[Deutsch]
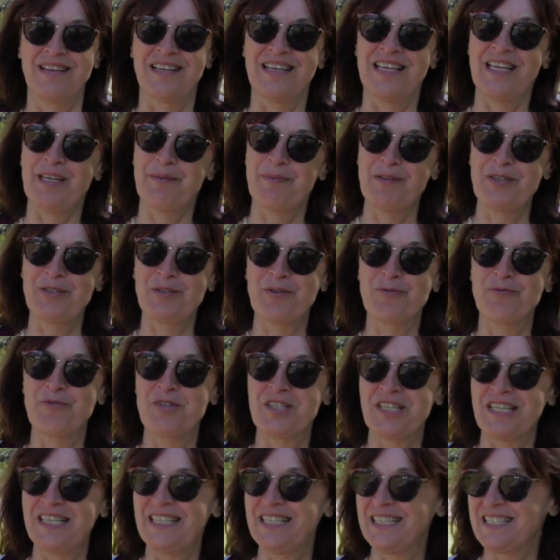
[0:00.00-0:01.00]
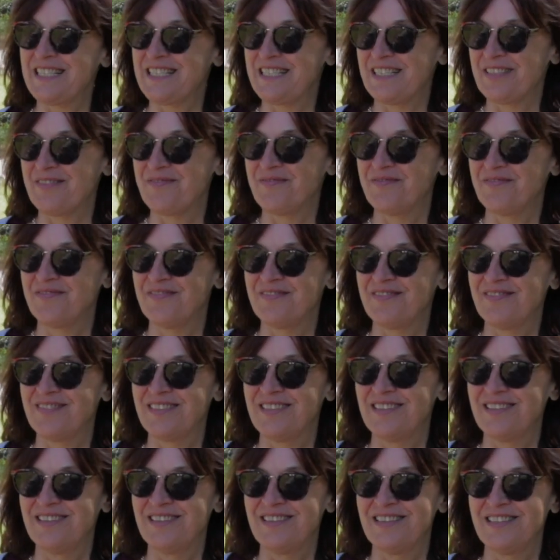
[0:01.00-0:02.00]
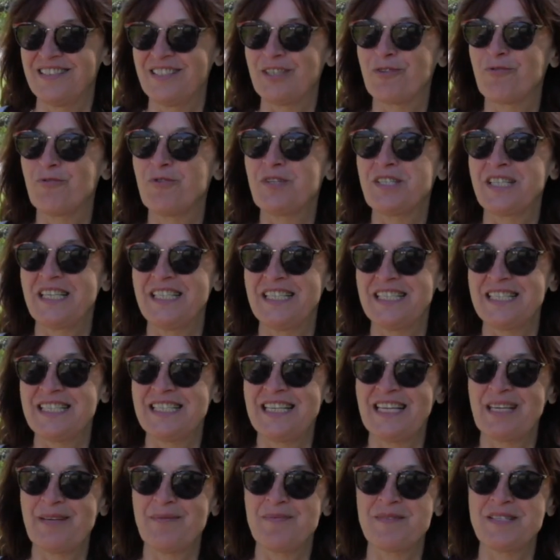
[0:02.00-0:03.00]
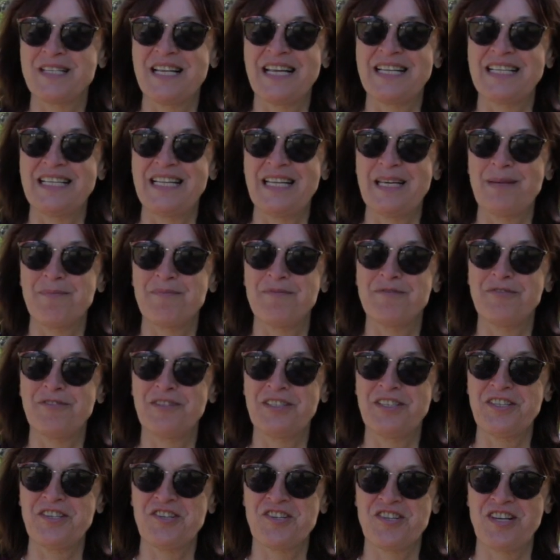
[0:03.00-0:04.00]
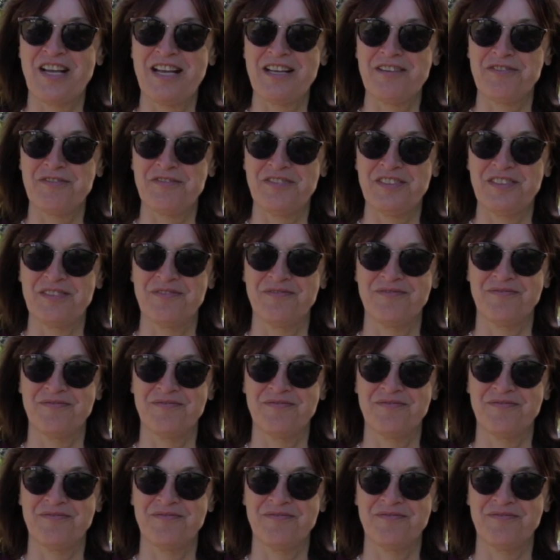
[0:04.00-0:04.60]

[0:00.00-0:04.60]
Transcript: Ich bin der gute Hirte der gute Hirte gibt sein Leben für die Schafe.